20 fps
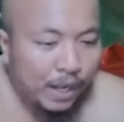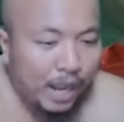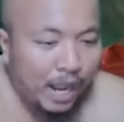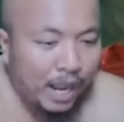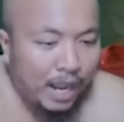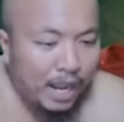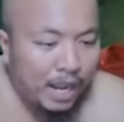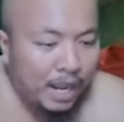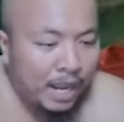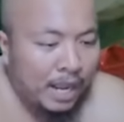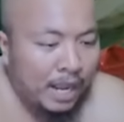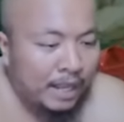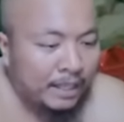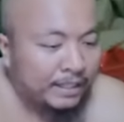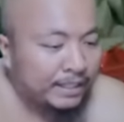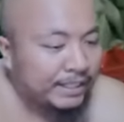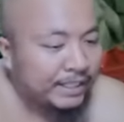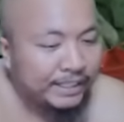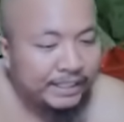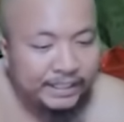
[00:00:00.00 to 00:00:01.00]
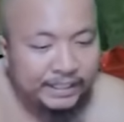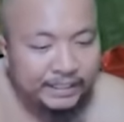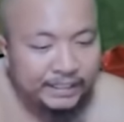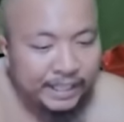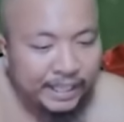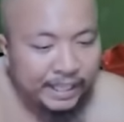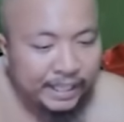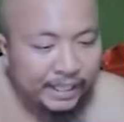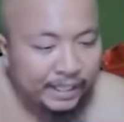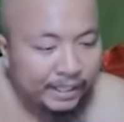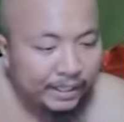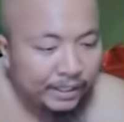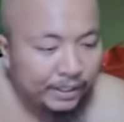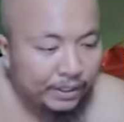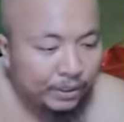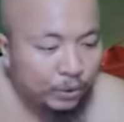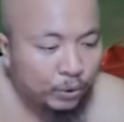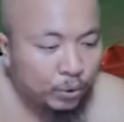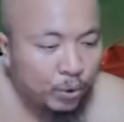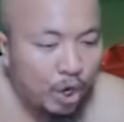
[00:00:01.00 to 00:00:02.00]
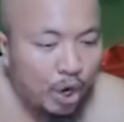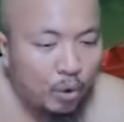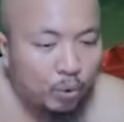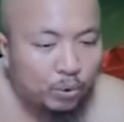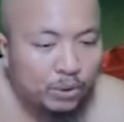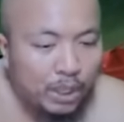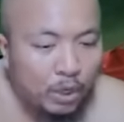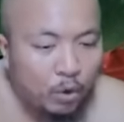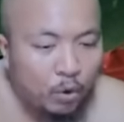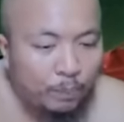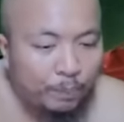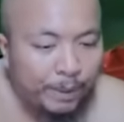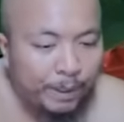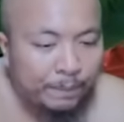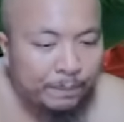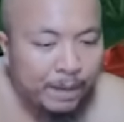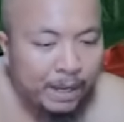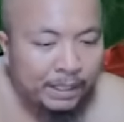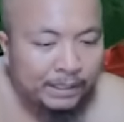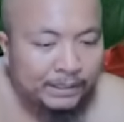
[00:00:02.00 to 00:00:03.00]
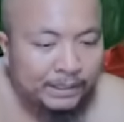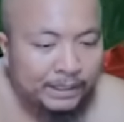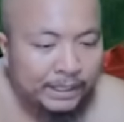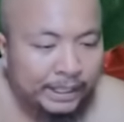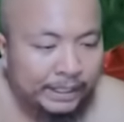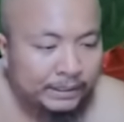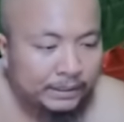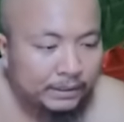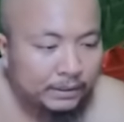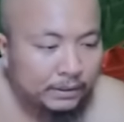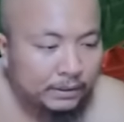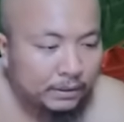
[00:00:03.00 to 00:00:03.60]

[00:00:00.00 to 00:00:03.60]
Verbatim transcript: Ah, ini sih gua udah OP banget sih, guys.